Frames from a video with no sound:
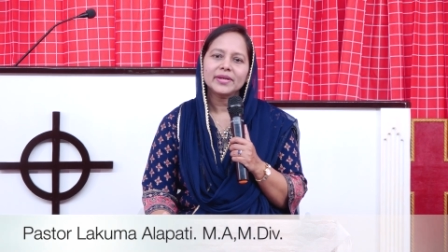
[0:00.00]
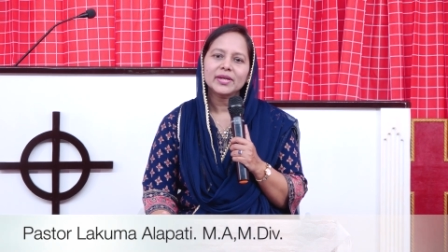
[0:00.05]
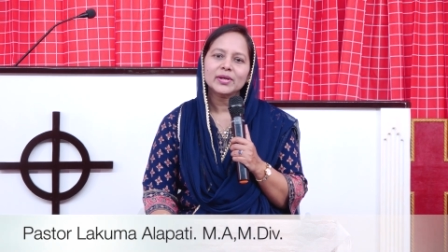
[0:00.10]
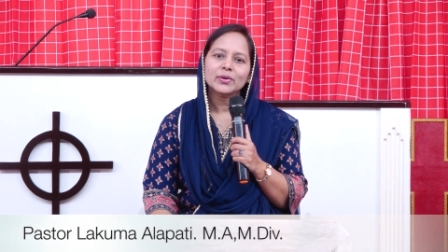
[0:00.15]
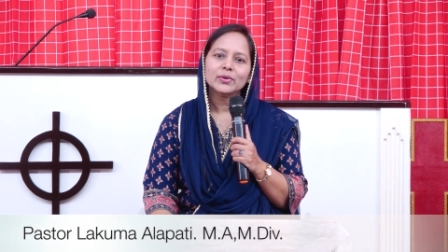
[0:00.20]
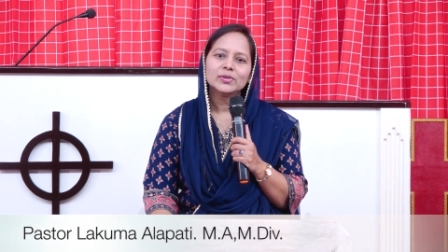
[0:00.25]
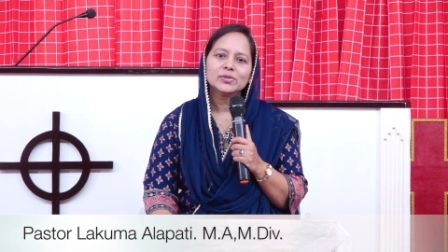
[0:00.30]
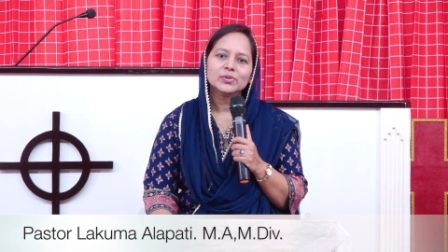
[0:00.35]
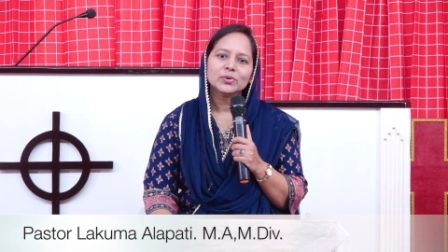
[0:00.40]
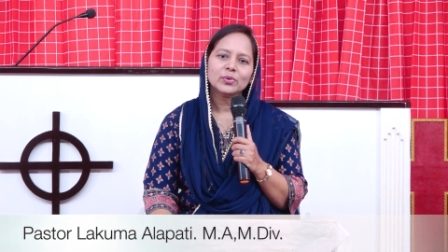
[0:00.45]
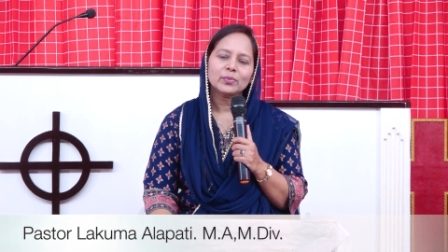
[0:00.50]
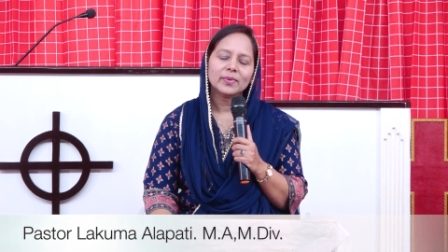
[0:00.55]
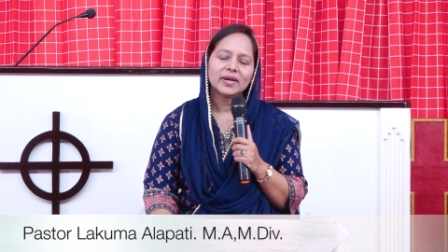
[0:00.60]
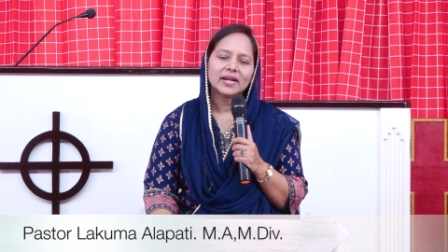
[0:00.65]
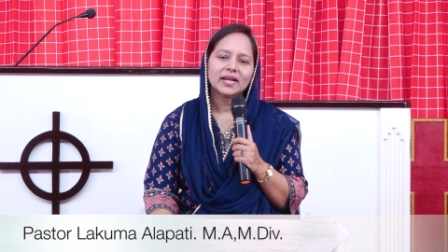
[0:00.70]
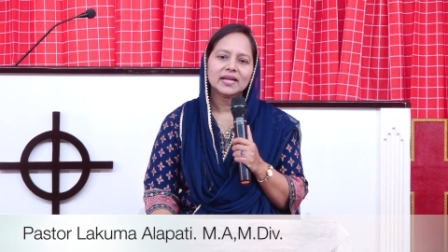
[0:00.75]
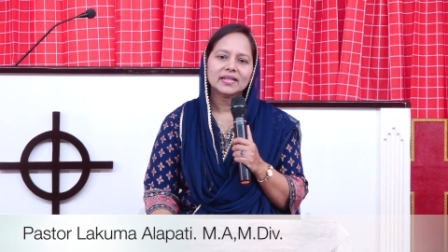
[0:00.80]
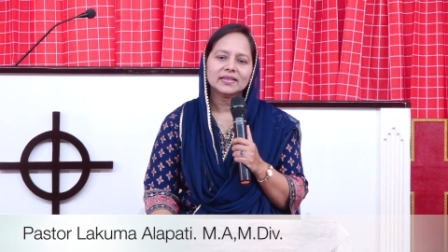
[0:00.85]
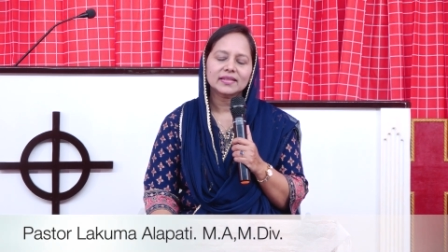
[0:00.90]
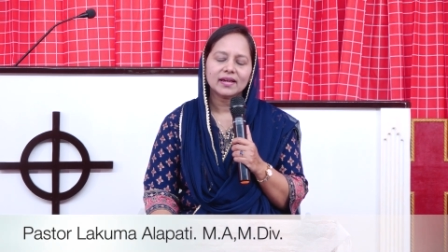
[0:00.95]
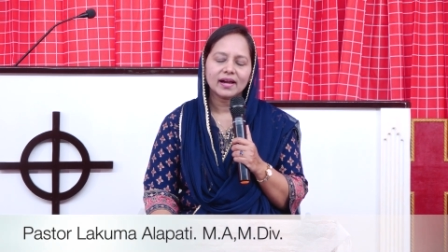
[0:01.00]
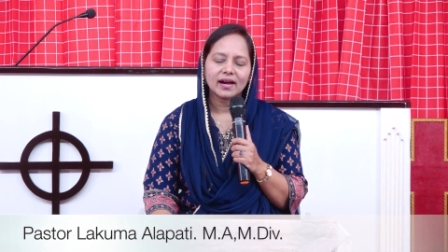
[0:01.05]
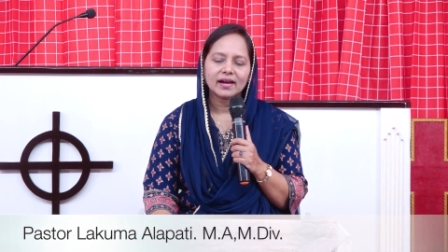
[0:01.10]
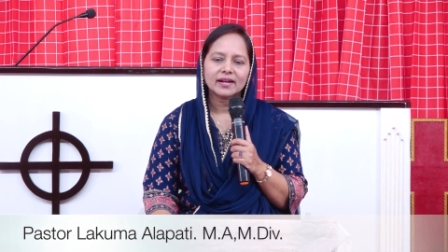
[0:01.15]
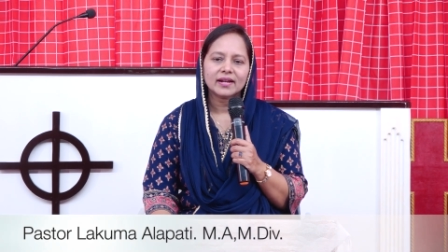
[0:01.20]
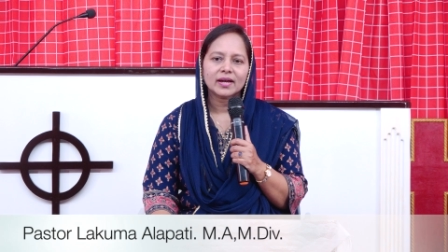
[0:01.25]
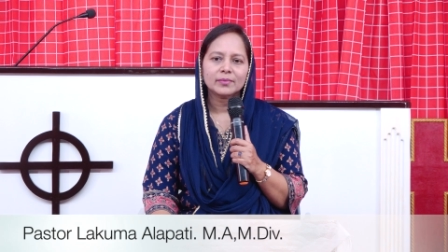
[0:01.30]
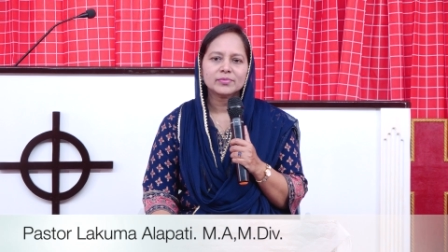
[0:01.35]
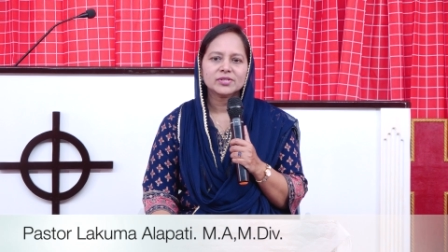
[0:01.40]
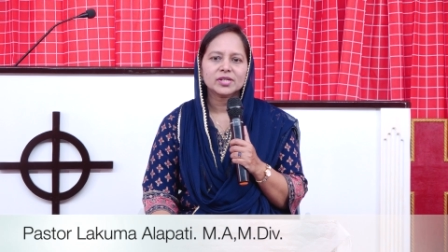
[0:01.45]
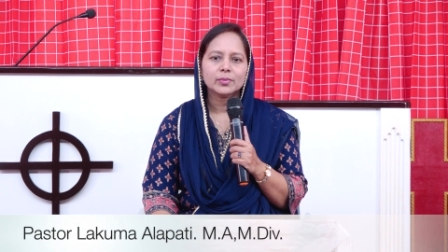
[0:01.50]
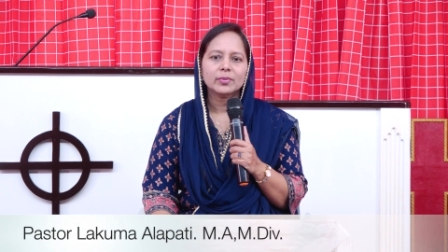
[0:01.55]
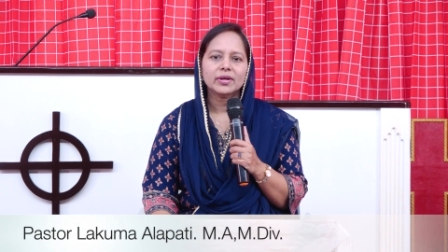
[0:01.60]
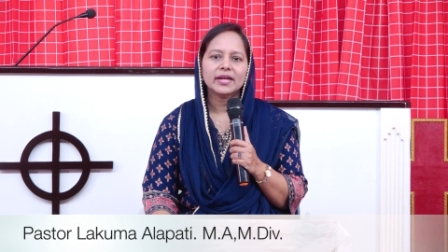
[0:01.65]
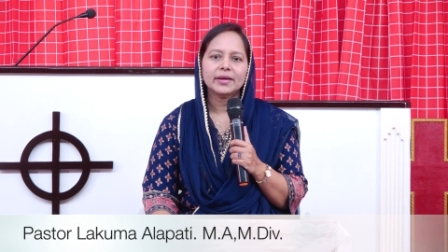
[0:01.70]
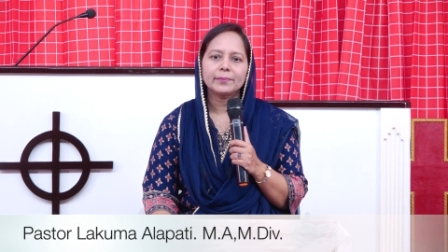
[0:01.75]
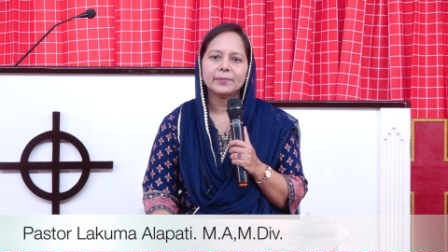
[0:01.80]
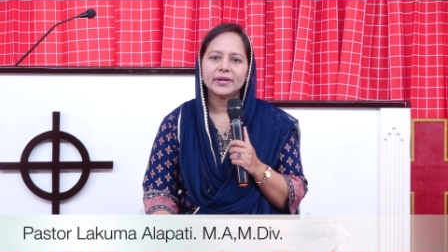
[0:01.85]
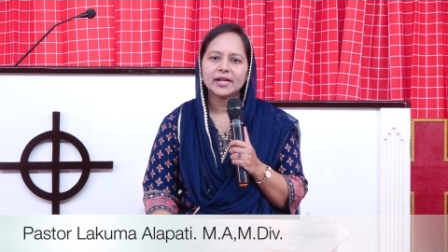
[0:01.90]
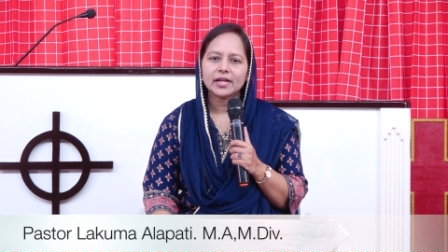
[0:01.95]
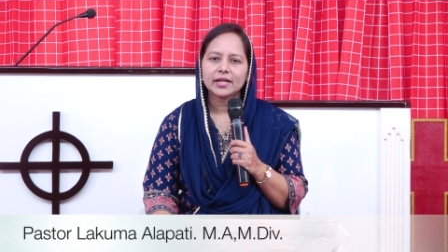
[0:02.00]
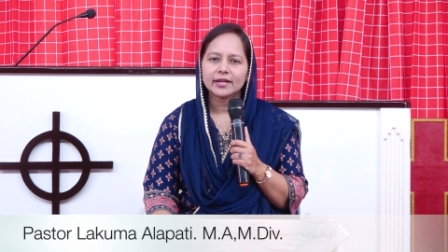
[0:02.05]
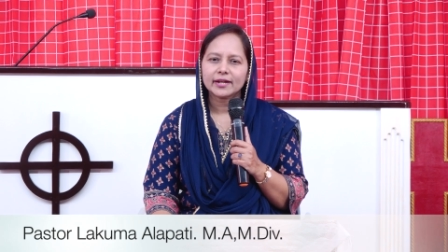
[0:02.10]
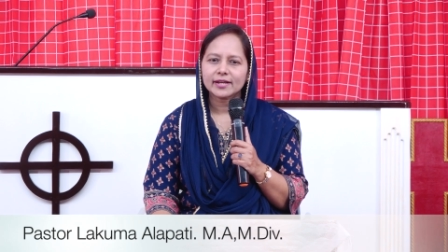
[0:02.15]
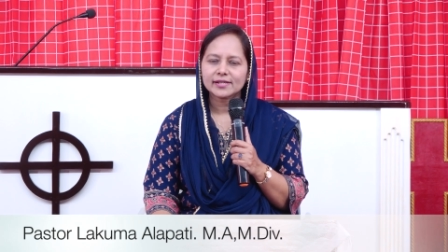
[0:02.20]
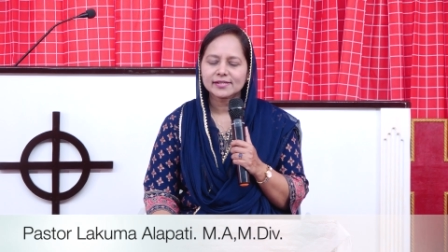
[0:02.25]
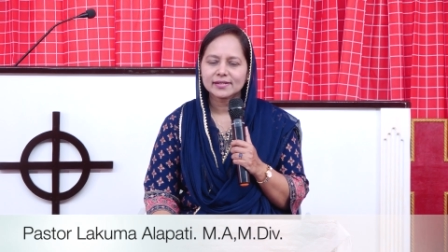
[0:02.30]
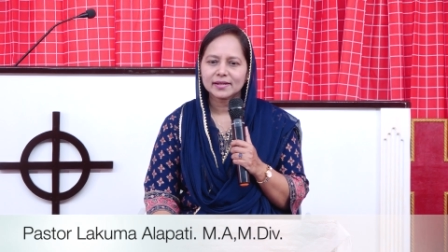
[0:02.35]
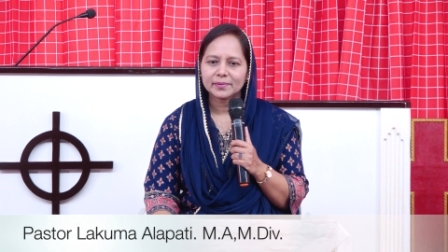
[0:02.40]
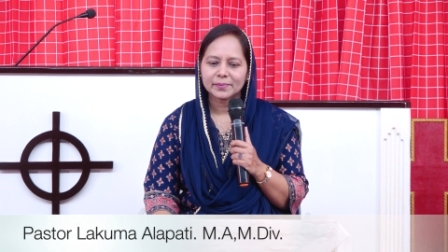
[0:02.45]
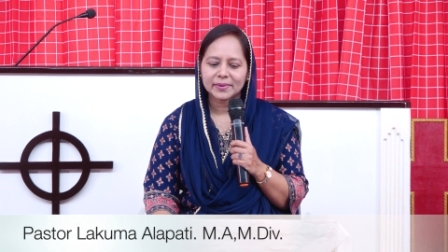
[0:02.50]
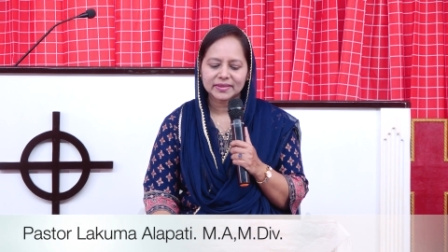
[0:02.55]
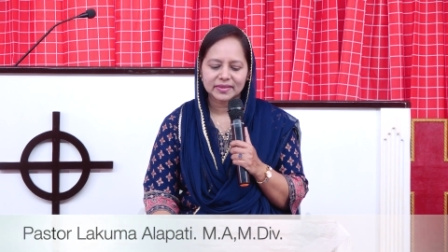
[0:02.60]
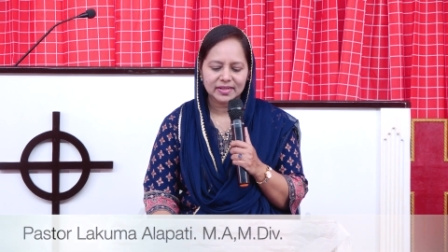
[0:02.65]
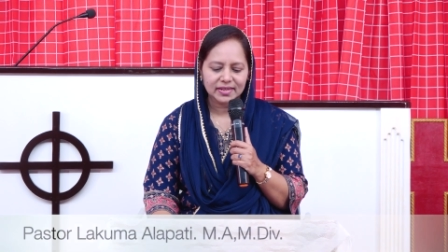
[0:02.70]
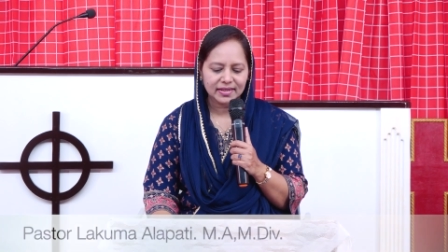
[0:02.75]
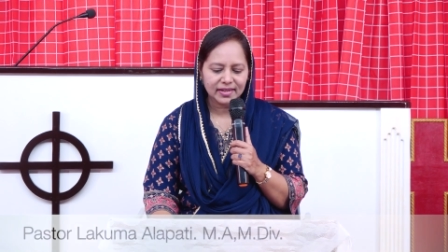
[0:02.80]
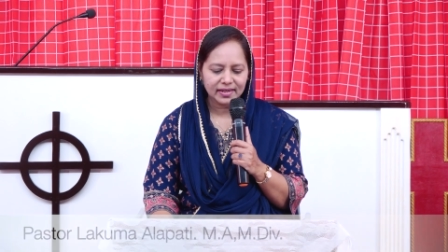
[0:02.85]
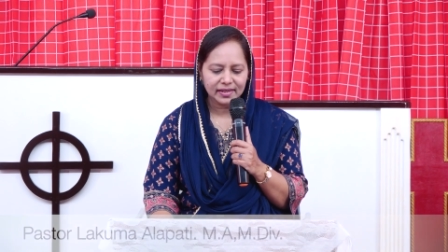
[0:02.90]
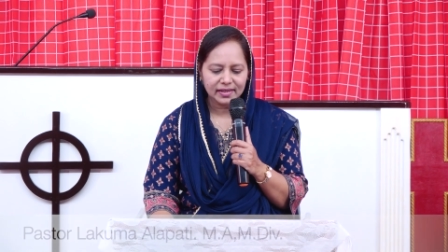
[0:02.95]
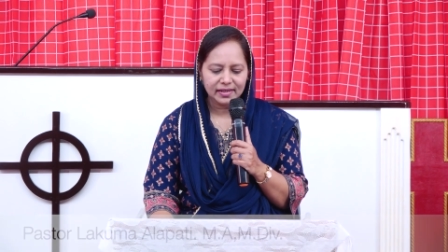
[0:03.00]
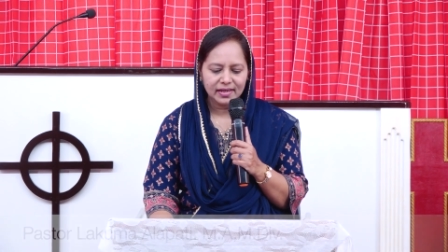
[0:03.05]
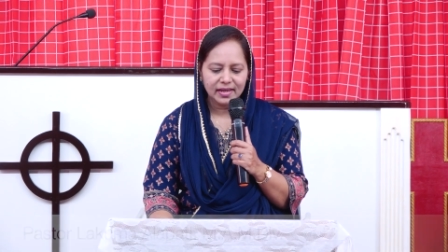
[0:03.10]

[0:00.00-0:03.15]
ఈరోజు మన ధ్యానాంశం హెబ్రిల్కి రాసిన పత్రిక